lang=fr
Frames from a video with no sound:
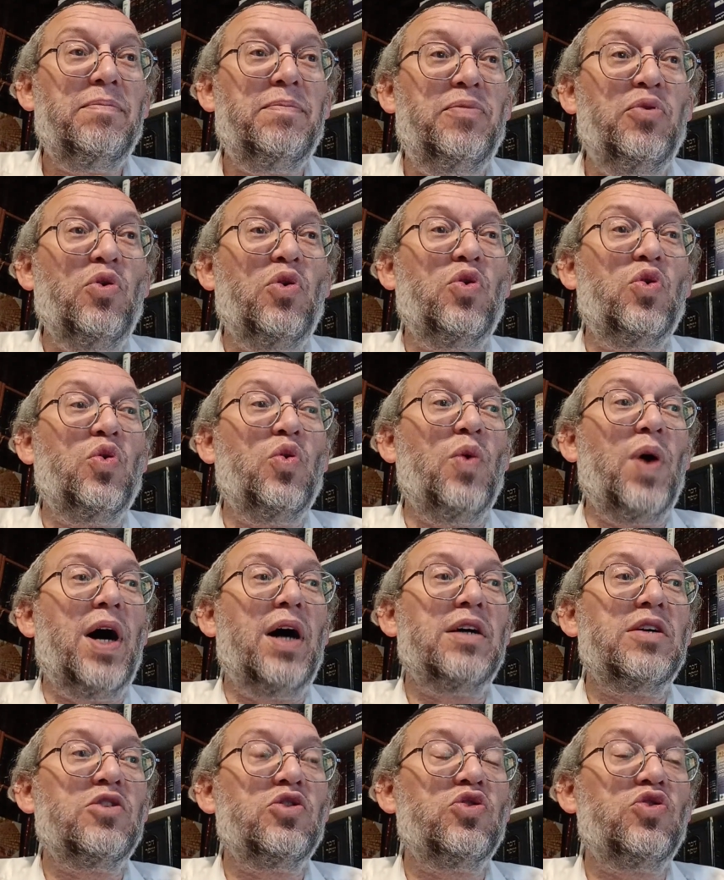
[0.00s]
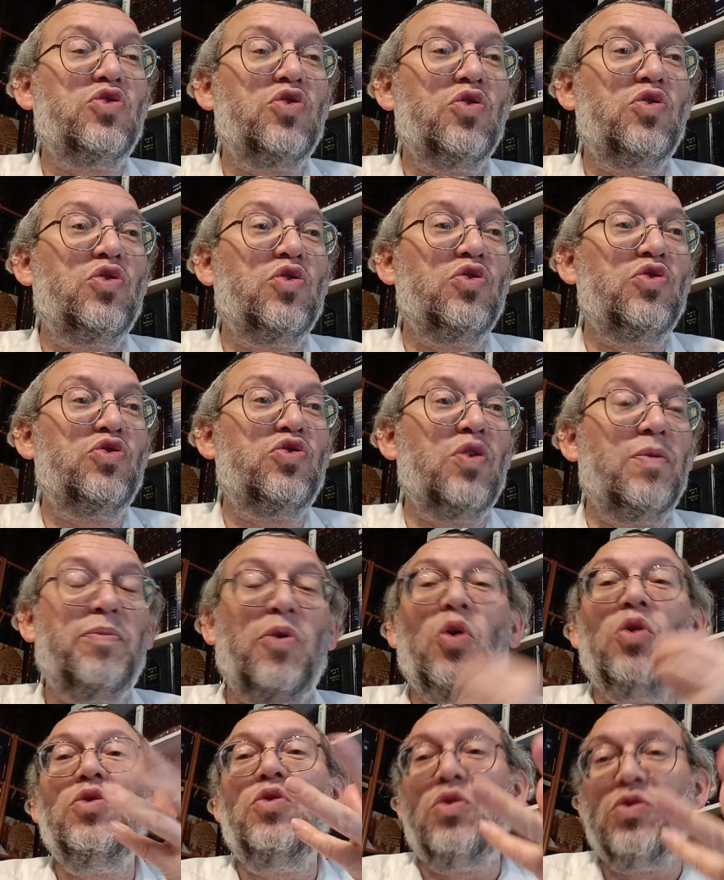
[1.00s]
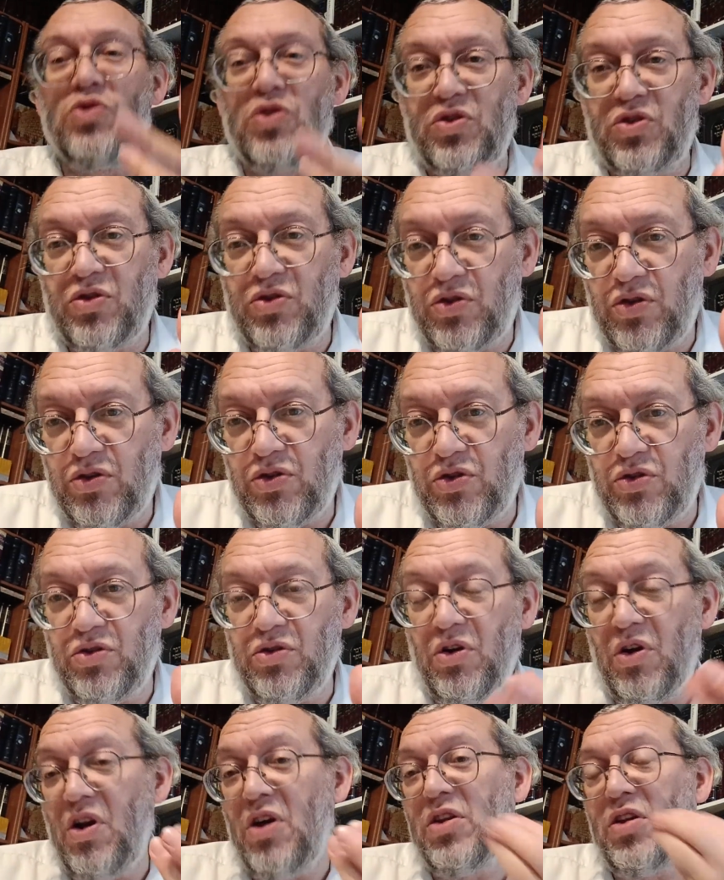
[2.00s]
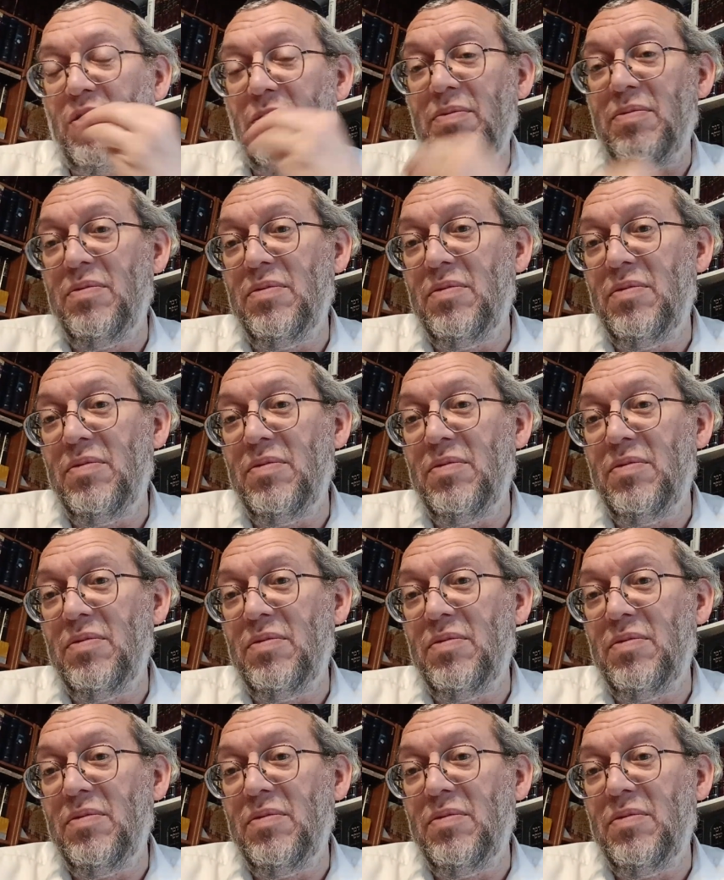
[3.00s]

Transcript: Pourquoi ce que je prononce sur l'autre